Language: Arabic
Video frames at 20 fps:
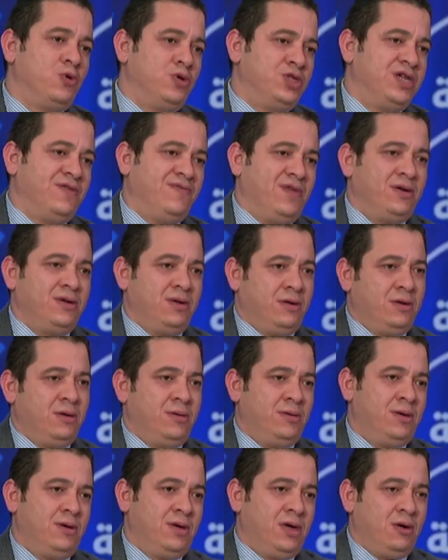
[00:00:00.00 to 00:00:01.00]
جافا
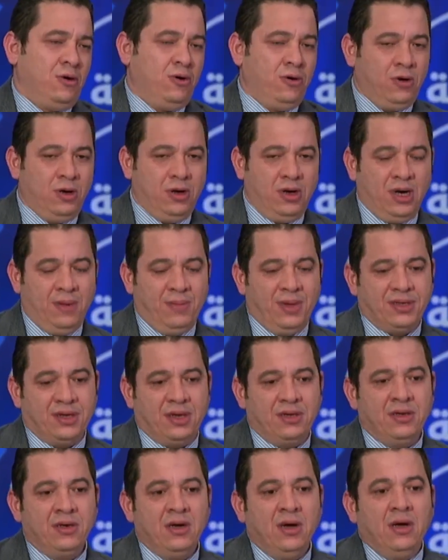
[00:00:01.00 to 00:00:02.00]

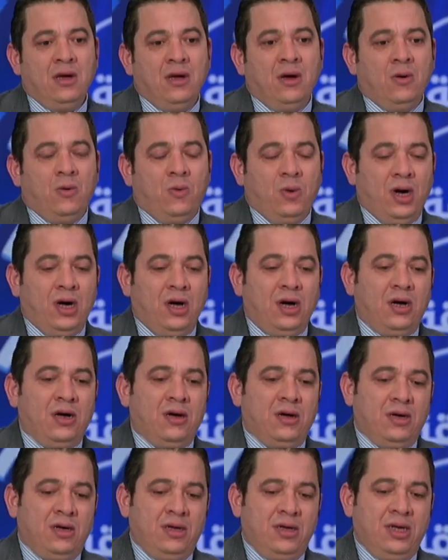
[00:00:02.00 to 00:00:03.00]
عامه
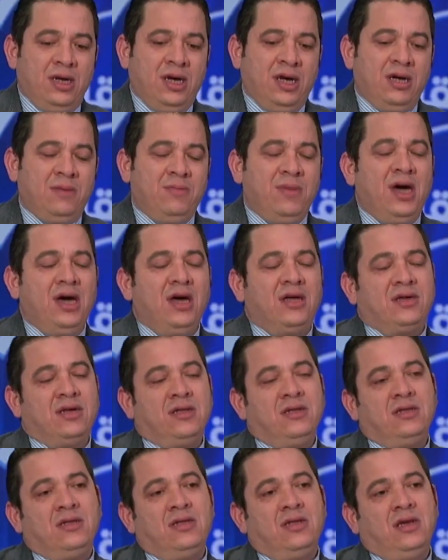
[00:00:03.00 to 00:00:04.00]

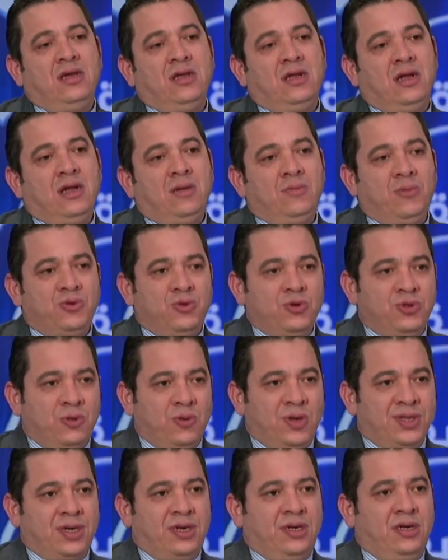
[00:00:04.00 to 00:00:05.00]
وحمايه للمنتوج
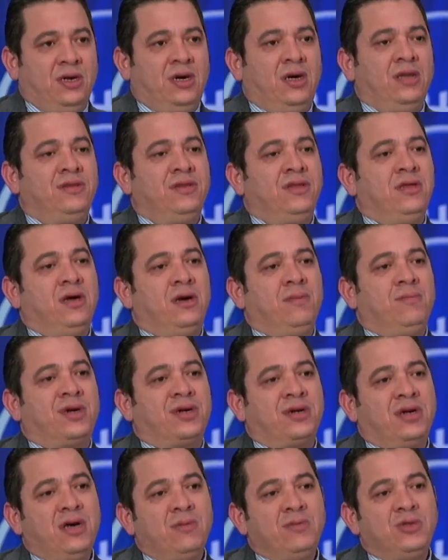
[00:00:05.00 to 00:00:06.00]
الوطني عندنا
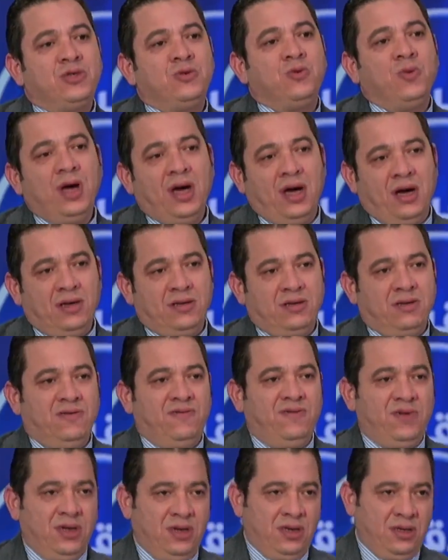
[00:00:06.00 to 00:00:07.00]
برنامج واعد
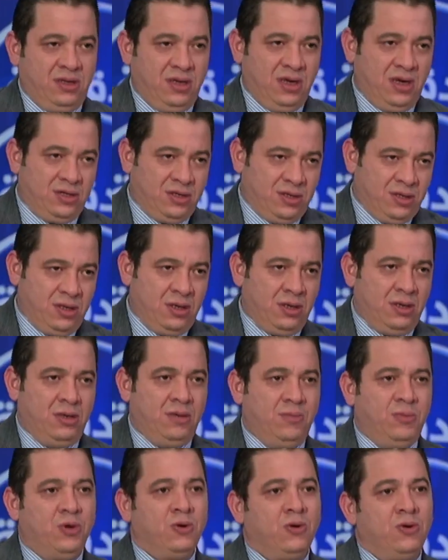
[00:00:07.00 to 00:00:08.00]
في انتاج
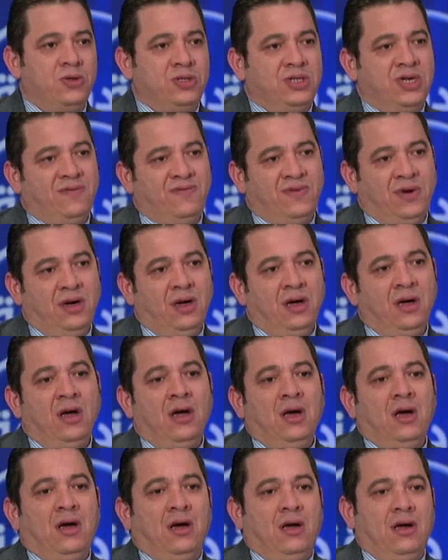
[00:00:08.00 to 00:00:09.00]
البقول الجافة
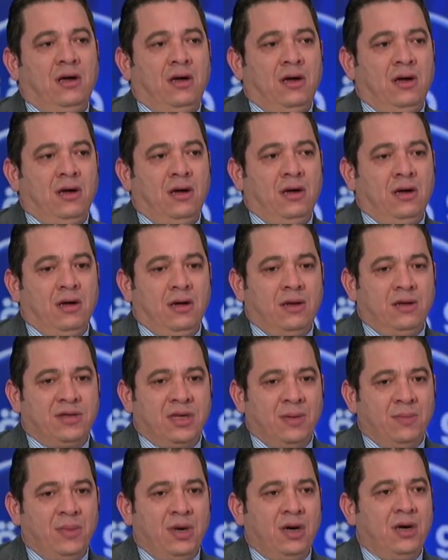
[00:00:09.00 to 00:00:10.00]

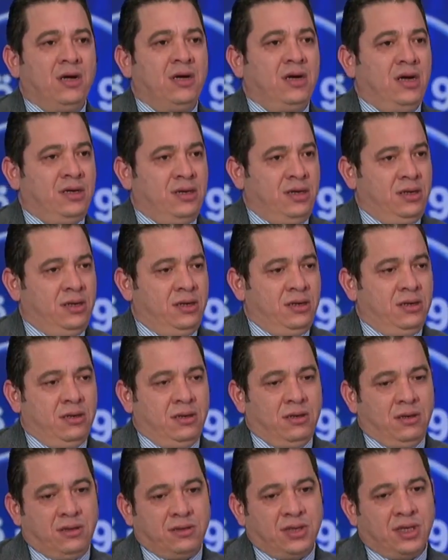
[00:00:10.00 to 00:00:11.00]
تم يعني
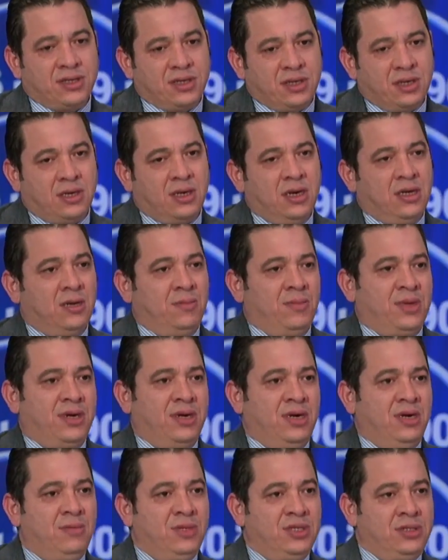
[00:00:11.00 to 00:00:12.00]
تسطير هذا
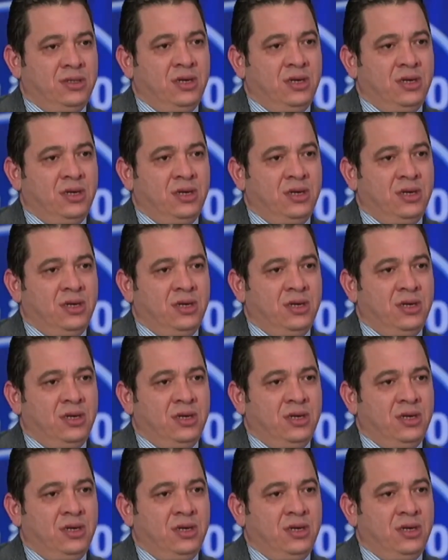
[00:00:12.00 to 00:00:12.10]
البرنامج